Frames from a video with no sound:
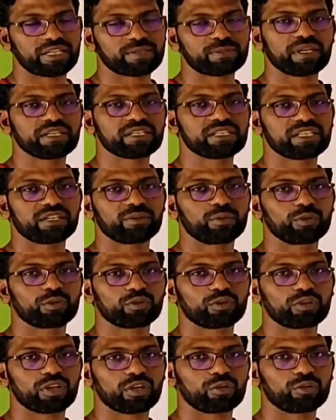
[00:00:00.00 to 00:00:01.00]
ఎక్స్ప్లెయిన్
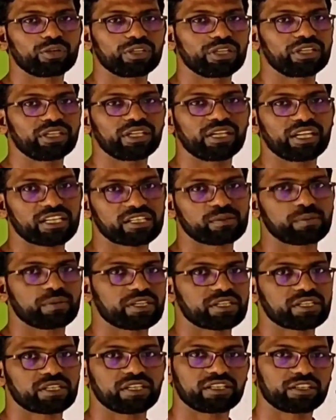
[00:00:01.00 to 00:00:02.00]
చేయబోతున్నాను డీటెయిల్
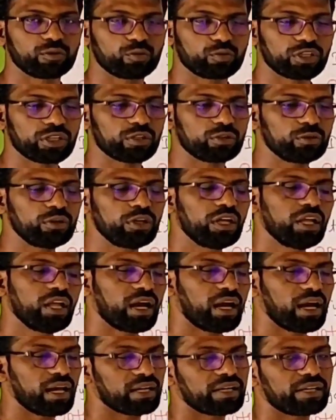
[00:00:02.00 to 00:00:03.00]
ఎక్స్ప్లెనేషన్ అయితే ఉండదు
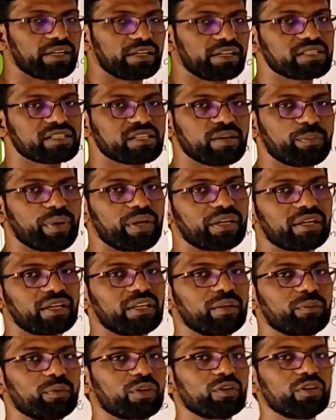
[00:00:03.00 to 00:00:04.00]
ఆల్రెడీ నేను చెప్పాను
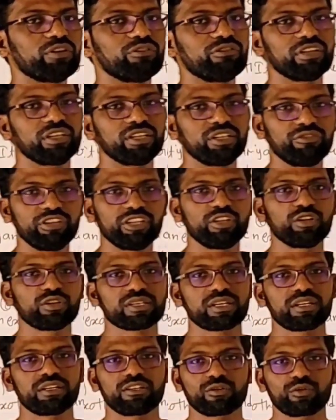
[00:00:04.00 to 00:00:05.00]
కదా మీకు ఇవి ఈ
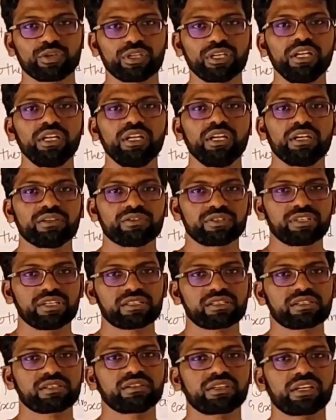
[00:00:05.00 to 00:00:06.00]
వీడియోస్ అన్నీ కూడా
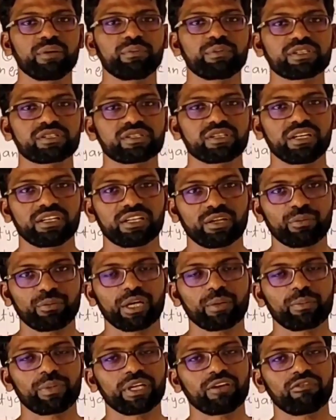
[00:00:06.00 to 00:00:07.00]
జస్ట్ కెమిస్ట్రీ అంటే
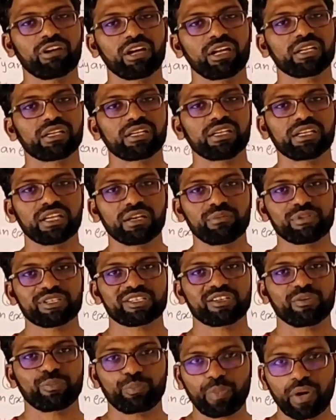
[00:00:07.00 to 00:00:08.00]
భయపడే వాళ్ళకి
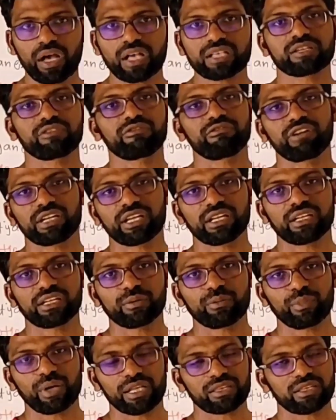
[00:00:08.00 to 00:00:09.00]
కెమిస్ట్రీ పాస్
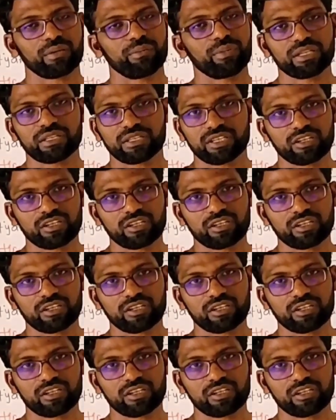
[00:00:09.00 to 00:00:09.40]
అవ్వడానికి మాత్రమే